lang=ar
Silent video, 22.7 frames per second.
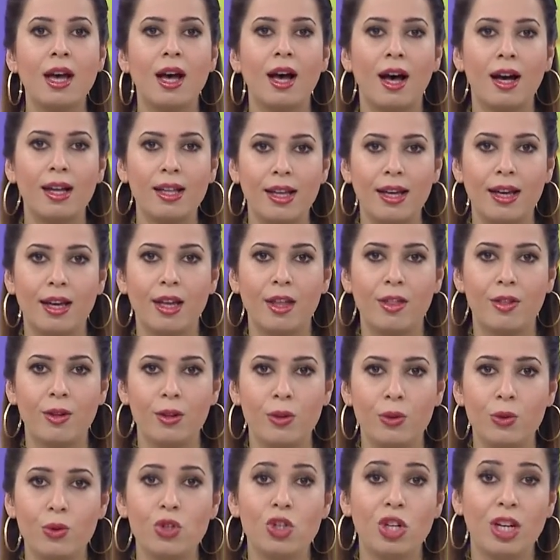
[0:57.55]
على
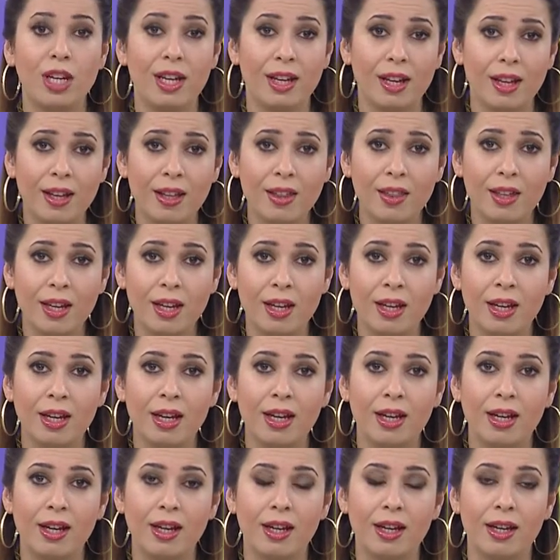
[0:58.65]
الثلوج رياضة
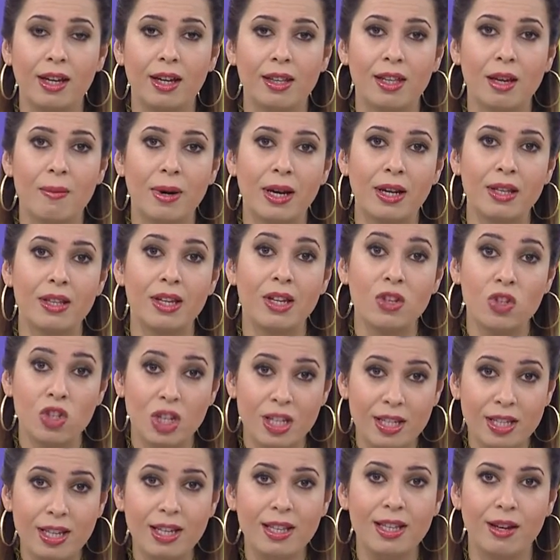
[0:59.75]
آه، طبعا
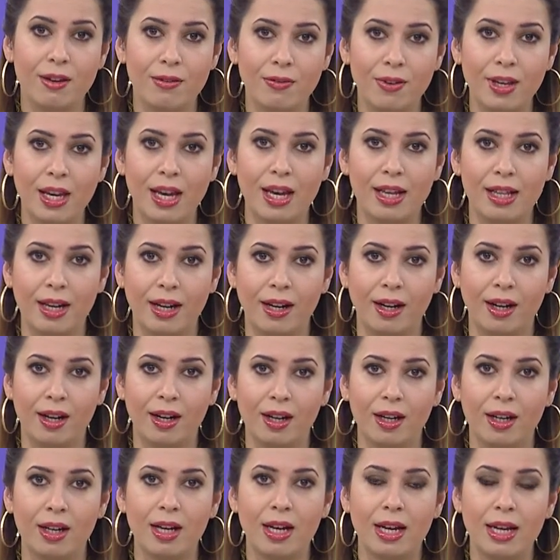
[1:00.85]
جديدة في العراق
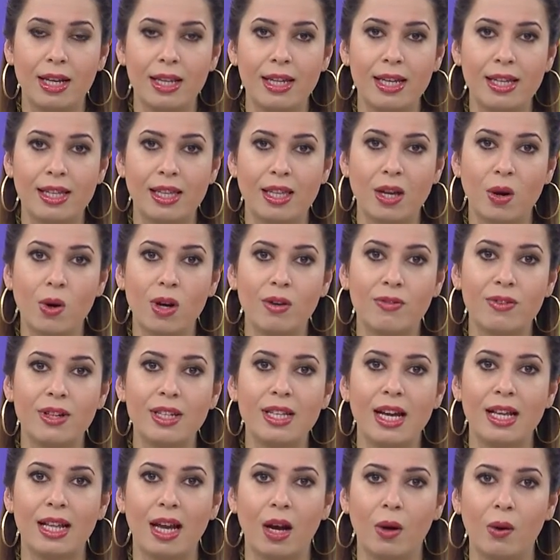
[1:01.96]
لتتوافد
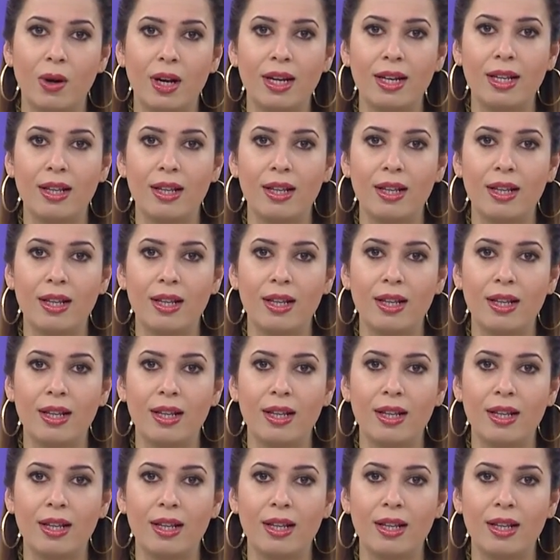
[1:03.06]
العوائل